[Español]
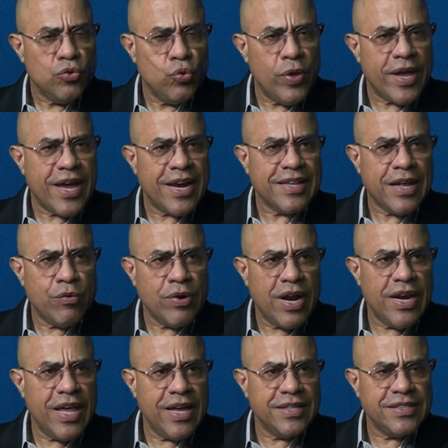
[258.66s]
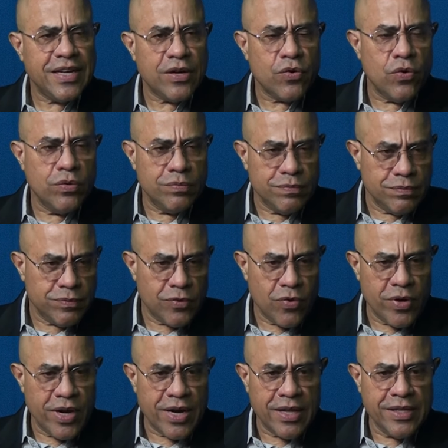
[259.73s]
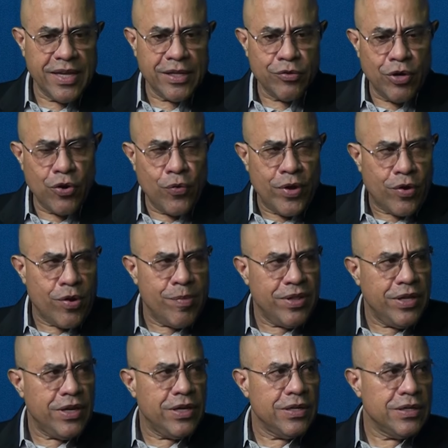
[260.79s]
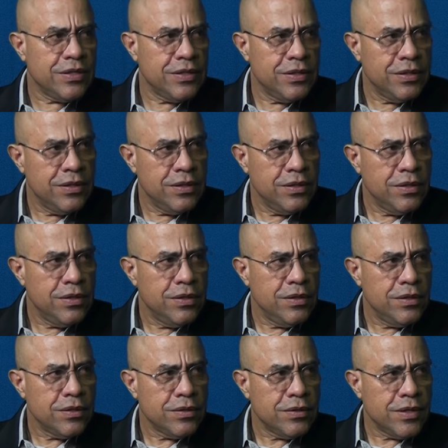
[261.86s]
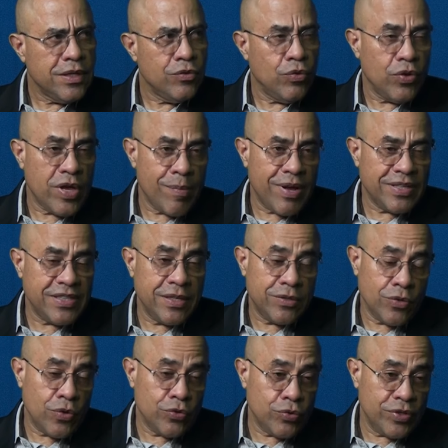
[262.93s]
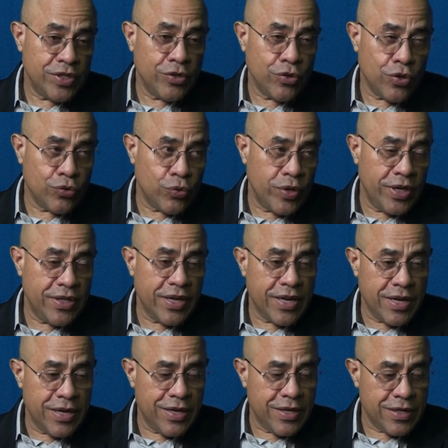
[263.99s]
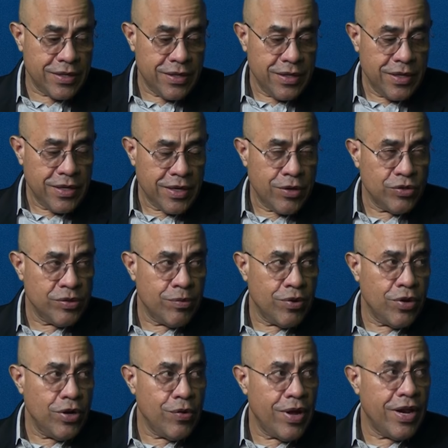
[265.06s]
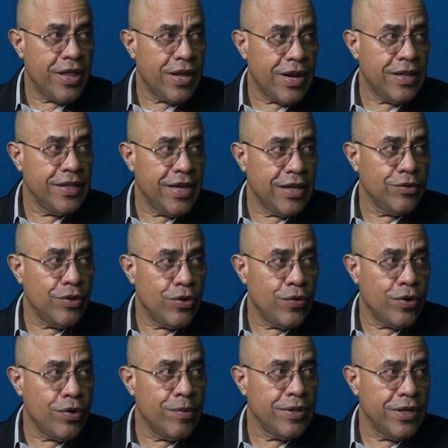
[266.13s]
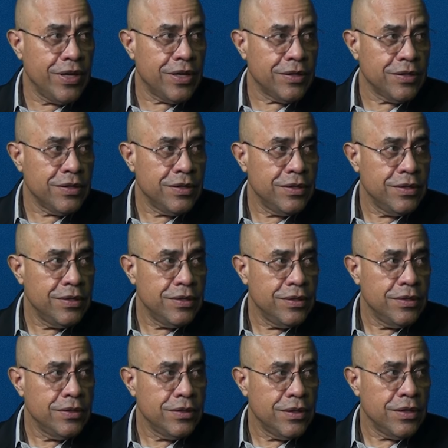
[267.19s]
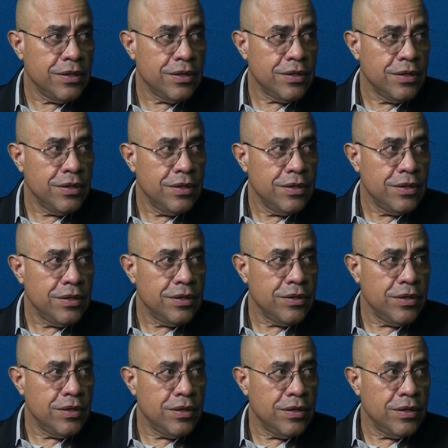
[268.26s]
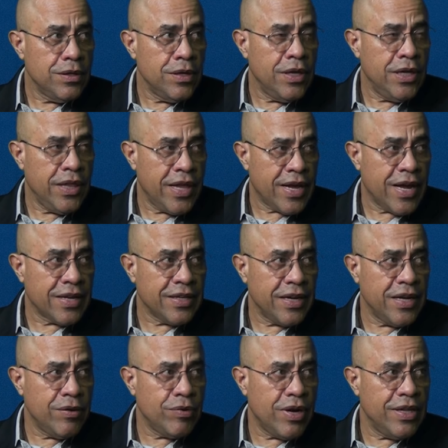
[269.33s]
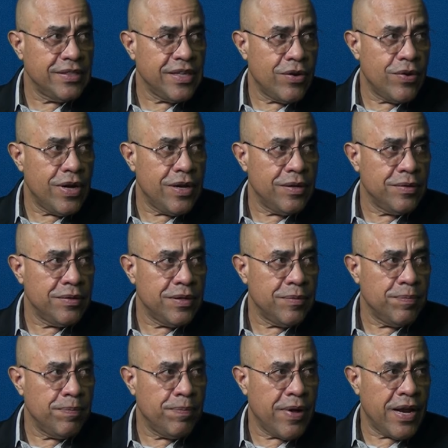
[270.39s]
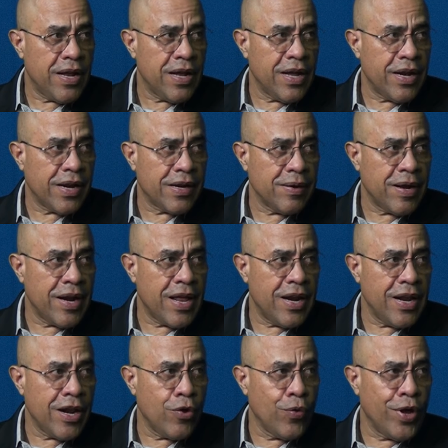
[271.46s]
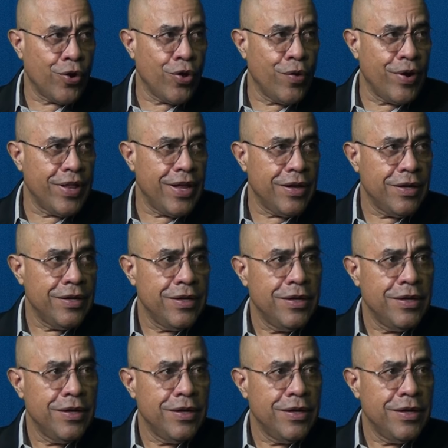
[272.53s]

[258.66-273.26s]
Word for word: tú descartas una alianza con, el candidato del gobierno de mentira. Mira. Que tú lo llamas así, no lo estoy diciendo yo, tú dijiste que, que José Manuel Olivares es el candidato del gobierno de mentira. Sí, yo así lo digo. ¿Y descartarías una alianza con él? Mira, no se puede descartar nada. Gobierno de verdad.